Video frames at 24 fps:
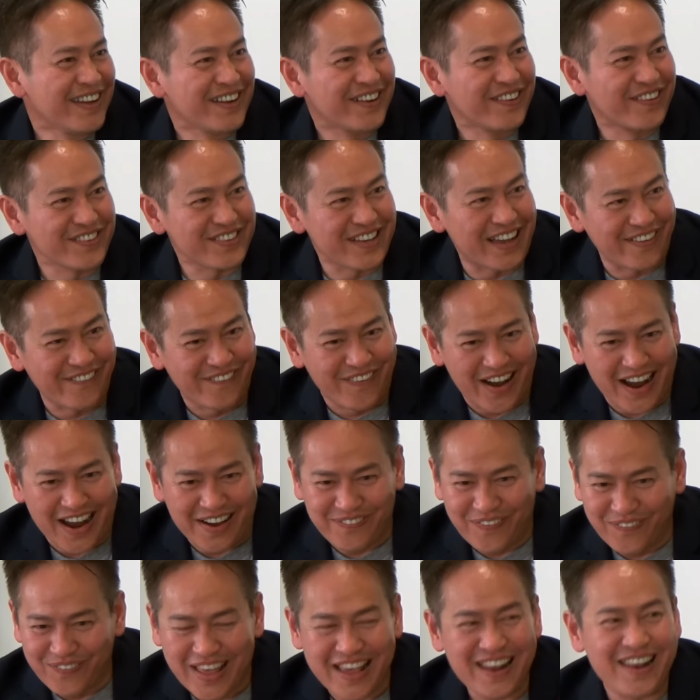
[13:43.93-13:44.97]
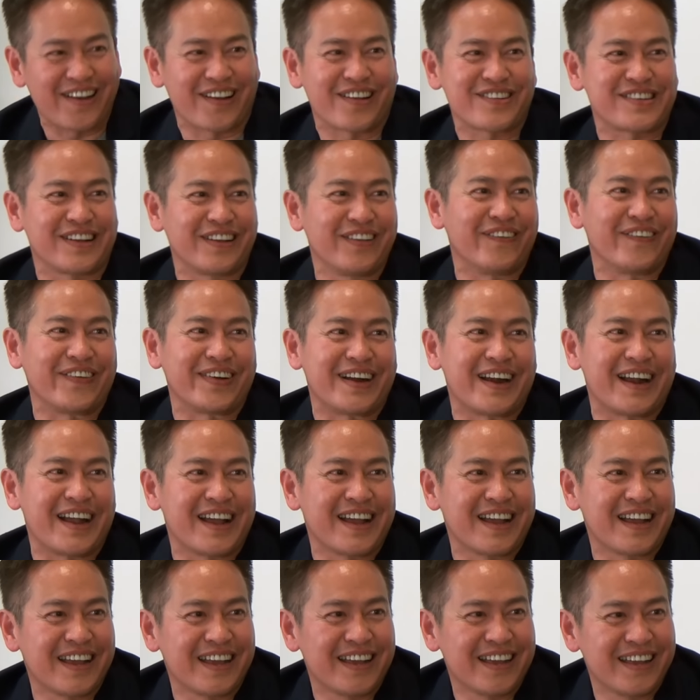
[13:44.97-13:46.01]
nó sai hoài một lát là nó sẽ lòi ra
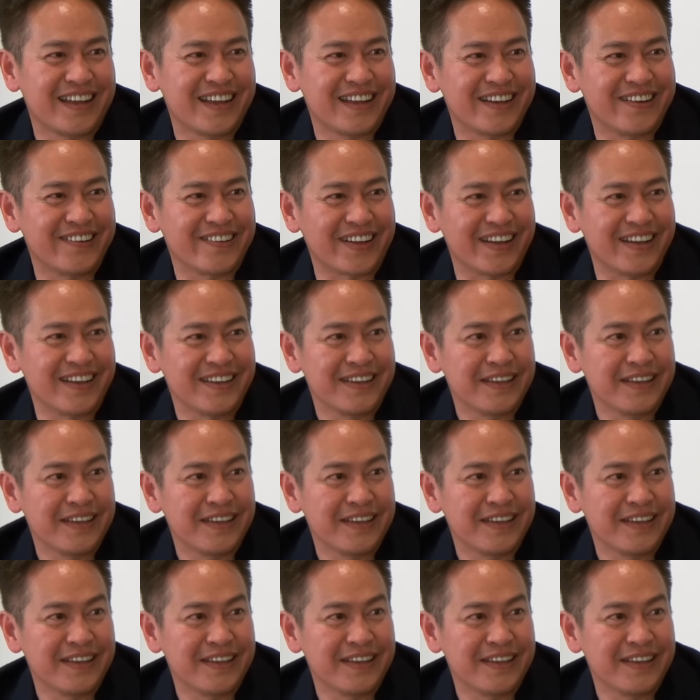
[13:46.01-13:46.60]
ok